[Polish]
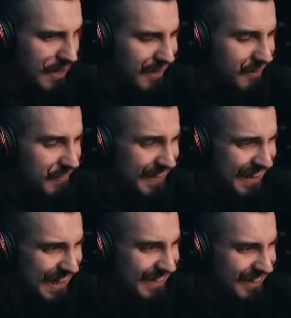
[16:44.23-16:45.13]
ale
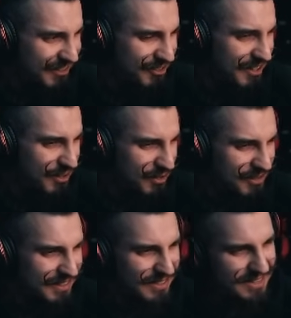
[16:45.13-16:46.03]
finalnie do niego
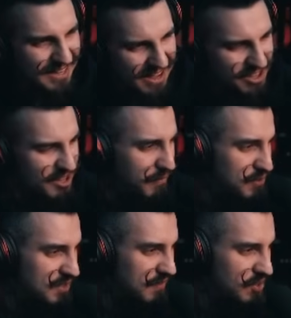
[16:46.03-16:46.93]
da się
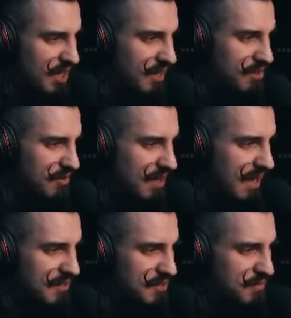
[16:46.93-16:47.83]
przyzwyczaić
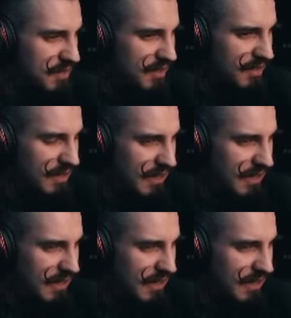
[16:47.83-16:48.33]
organizm, nie?